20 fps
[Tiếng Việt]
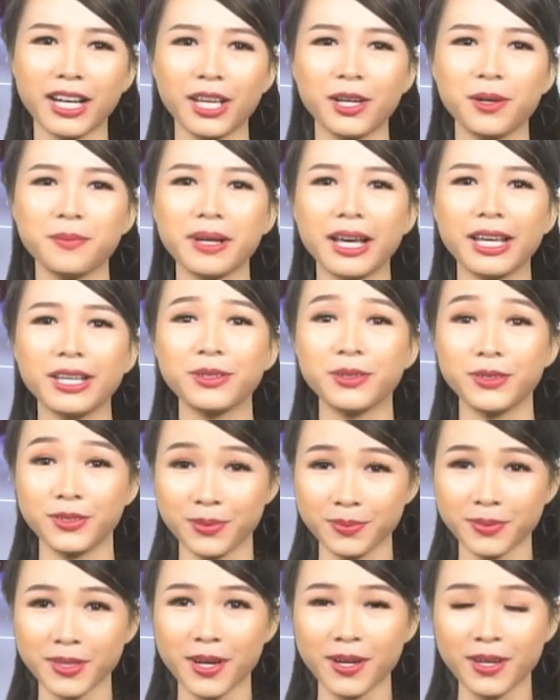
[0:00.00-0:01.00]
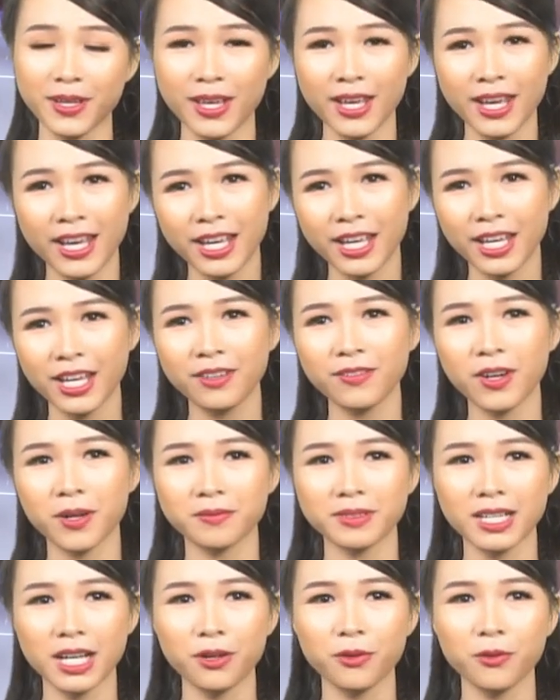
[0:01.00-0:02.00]
ngày hôm nay của chúng tôi. Hy
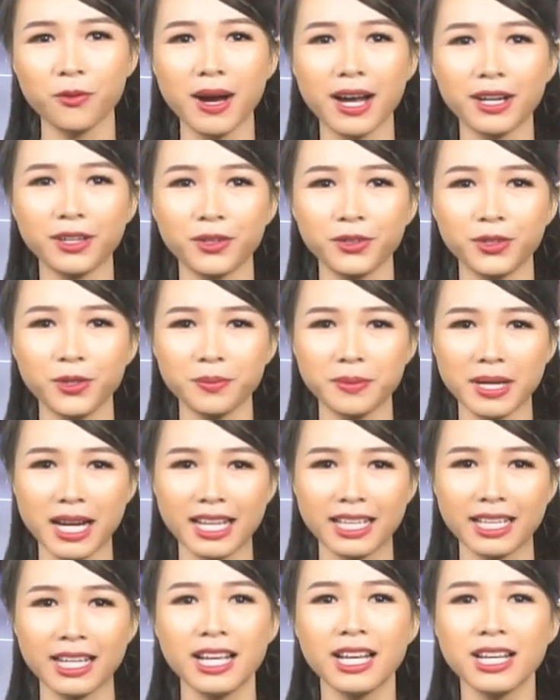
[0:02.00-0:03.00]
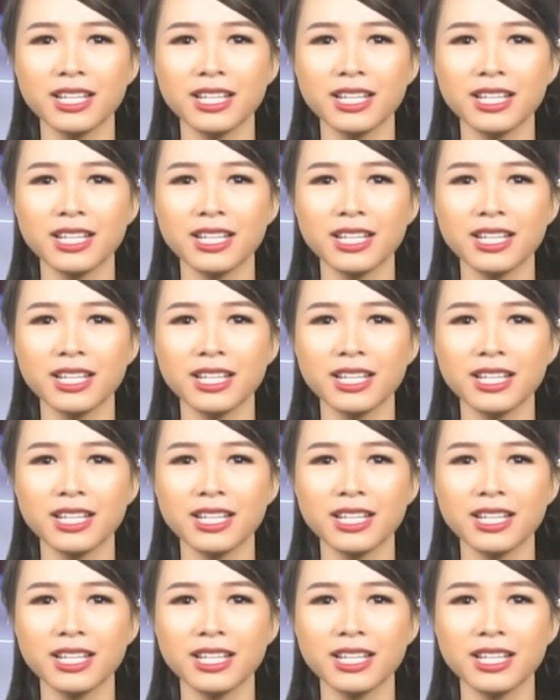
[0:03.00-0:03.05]
vọng rằng qua nội dung này